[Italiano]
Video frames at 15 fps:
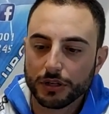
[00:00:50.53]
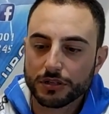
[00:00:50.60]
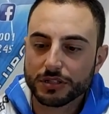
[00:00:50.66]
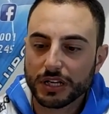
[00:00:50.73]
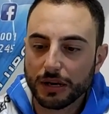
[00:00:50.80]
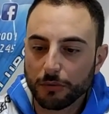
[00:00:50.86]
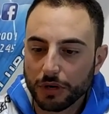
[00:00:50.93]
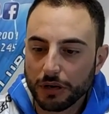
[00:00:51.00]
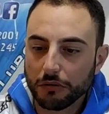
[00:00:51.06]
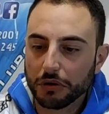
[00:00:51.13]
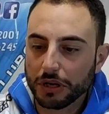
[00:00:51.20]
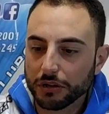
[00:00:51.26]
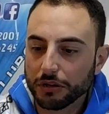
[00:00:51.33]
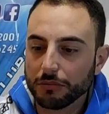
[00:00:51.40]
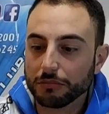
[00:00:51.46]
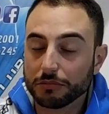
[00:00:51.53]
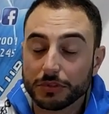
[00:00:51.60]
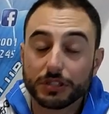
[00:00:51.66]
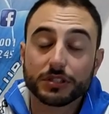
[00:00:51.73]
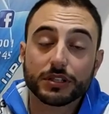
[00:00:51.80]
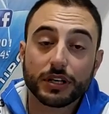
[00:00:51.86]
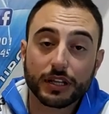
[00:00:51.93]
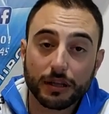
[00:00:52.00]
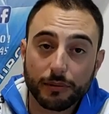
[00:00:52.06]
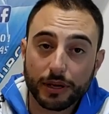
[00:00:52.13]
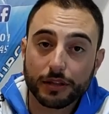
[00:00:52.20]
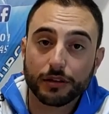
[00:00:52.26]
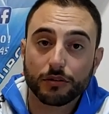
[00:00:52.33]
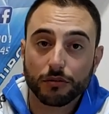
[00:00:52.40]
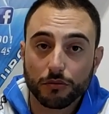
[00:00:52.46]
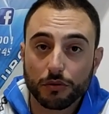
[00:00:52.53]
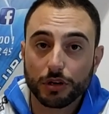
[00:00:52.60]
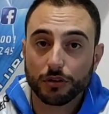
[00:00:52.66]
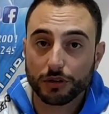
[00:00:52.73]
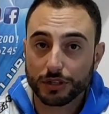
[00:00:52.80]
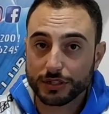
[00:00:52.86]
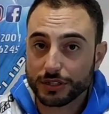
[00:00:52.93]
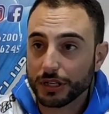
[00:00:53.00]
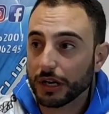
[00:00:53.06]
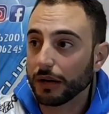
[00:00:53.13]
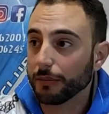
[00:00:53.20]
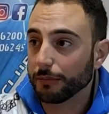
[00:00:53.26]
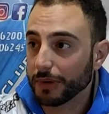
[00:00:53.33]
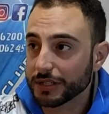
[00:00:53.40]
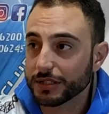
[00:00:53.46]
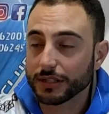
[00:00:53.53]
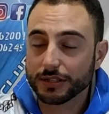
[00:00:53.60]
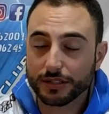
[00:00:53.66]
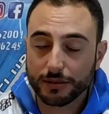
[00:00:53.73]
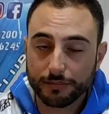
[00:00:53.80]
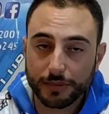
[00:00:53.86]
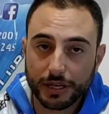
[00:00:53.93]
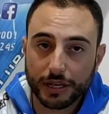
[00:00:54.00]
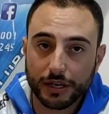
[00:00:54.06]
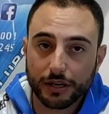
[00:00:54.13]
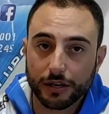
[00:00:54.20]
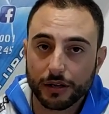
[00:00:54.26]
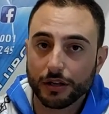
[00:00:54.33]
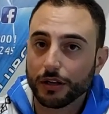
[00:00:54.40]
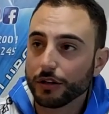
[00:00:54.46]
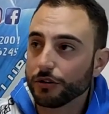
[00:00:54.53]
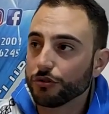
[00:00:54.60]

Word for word: stiamo lavorando discretamente con quello che si ha abbastanza bene,